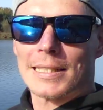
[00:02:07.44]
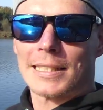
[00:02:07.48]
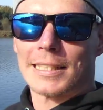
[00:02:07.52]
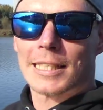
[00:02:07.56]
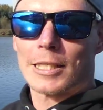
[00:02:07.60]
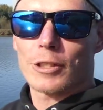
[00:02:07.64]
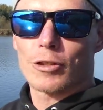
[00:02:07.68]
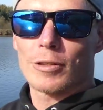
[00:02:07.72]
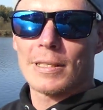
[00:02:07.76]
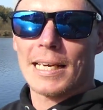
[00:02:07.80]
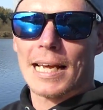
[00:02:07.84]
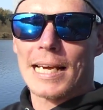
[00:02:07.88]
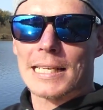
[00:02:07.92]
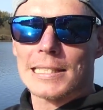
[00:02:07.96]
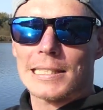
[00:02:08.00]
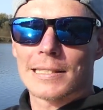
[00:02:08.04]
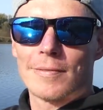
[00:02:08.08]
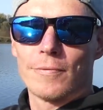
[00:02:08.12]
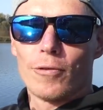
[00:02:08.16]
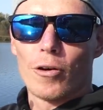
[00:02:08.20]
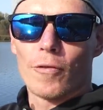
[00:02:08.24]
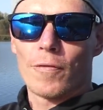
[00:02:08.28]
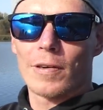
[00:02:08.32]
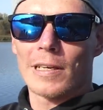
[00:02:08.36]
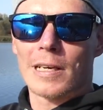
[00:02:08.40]
hat jetzt schon die ersten
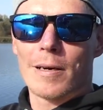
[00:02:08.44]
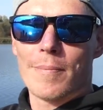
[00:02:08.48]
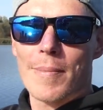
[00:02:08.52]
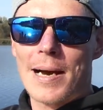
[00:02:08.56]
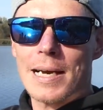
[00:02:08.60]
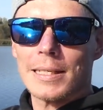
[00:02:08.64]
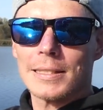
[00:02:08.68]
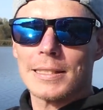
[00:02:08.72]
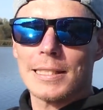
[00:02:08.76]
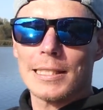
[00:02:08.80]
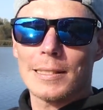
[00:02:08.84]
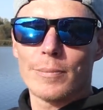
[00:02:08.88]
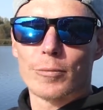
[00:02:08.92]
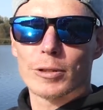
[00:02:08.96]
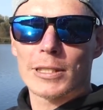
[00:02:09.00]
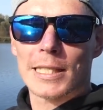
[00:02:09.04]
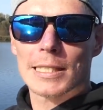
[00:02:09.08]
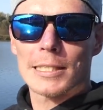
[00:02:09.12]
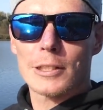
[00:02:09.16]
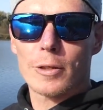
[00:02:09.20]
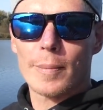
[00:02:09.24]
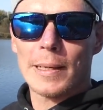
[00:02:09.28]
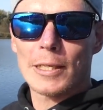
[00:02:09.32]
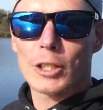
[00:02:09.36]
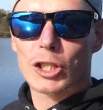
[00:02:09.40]
Würfe gemacht. Ich muss
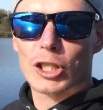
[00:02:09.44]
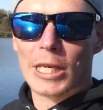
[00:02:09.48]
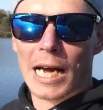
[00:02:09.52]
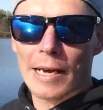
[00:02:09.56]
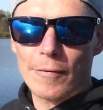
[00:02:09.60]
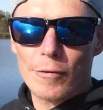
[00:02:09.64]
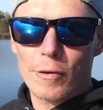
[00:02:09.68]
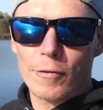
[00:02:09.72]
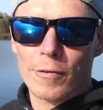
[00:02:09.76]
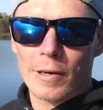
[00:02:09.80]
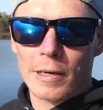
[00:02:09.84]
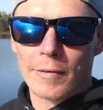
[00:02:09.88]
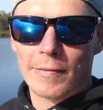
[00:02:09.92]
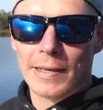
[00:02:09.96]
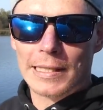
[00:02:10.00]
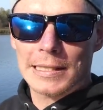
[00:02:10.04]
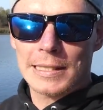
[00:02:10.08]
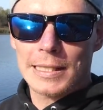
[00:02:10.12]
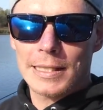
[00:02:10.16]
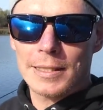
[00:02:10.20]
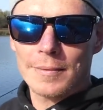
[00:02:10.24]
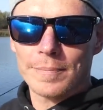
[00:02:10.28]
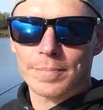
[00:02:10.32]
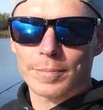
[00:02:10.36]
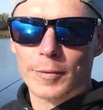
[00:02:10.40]
jetzt noch mein Stahlverfach
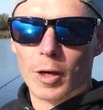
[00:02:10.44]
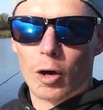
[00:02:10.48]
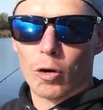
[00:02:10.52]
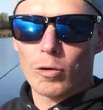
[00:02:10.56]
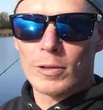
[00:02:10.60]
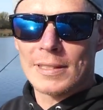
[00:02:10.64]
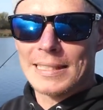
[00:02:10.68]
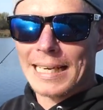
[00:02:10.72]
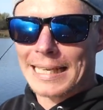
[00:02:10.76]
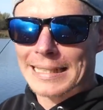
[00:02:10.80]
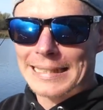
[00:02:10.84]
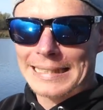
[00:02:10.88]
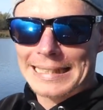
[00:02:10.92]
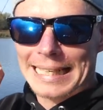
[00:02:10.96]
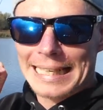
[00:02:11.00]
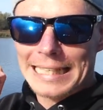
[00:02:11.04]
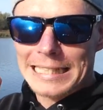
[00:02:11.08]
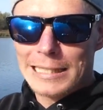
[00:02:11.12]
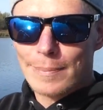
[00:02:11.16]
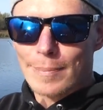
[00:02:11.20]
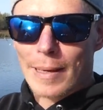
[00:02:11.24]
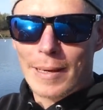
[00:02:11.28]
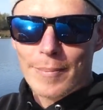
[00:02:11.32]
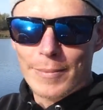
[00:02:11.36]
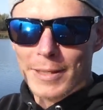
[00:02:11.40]
wechseln und dann
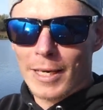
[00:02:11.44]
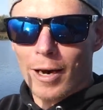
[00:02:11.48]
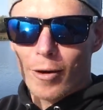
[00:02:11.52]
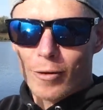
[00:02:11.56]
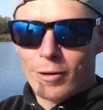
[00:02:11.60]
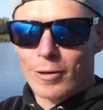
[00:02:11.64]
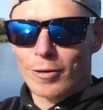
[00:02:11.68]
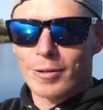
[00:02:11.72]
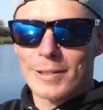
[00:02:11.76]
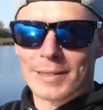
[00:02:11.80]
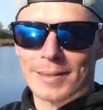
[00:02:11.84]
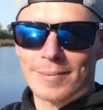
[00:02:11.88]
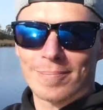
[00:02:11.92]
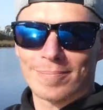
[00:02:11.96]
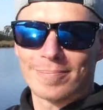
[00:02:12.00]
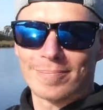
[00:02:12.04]
geht's bei mir auch los.